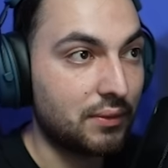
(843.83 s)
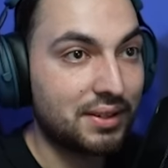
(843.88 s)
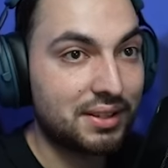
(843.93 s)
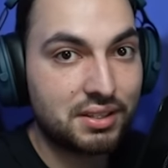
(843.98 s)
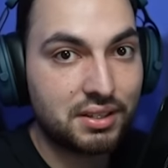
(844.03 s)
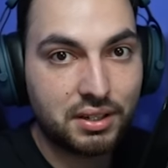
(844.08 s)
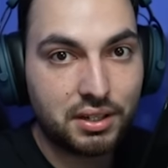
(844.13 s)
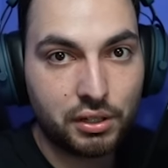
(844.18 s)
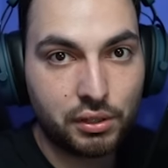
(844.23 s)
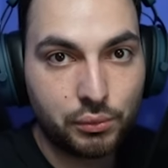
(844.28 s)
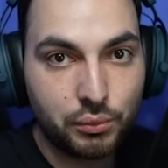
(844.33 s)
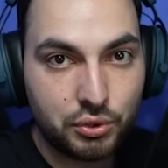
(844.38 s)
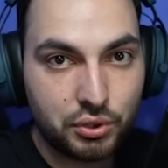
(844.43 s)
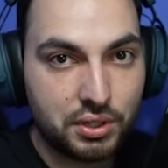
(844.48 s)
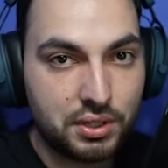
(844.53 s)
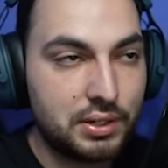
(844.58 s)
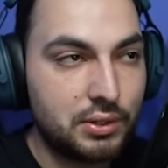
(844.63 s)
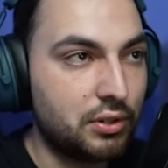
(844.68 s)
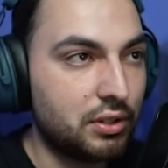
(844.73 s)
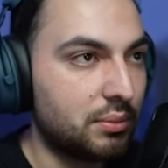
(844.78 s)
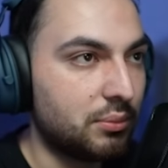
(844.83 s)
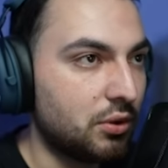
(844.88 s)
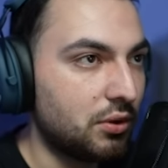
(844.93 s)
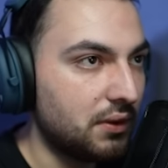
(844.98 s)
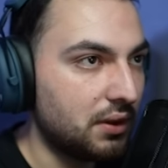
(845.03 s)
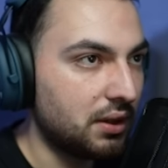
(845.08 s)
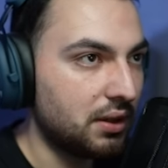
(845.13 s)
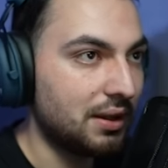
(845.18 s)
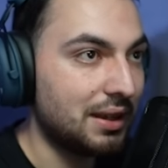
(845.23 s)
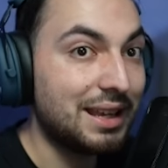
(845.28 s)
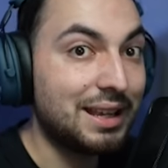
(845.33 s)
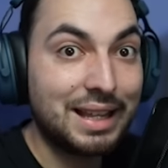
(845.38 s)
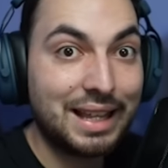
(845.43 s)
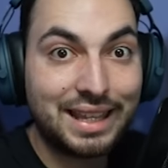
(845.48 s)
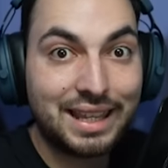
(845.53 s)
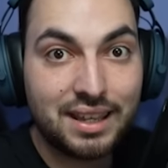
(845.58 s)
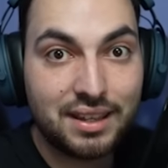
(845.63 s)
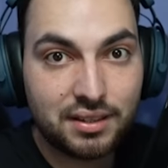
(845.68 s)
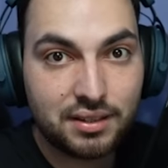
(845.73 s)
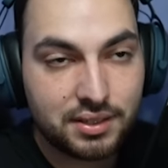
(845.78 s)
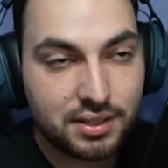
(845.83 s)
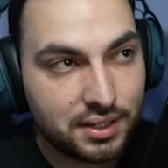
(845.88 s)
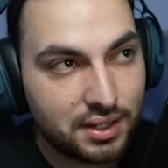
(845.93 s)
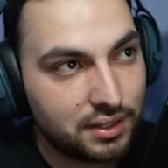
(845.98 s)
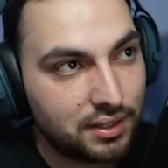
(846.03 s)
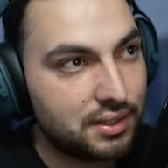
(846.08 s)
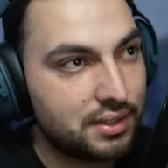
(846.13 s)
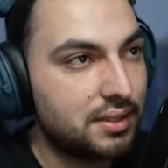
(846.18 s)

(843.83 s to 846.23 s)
в СНГ лучше делают мувики и какие цены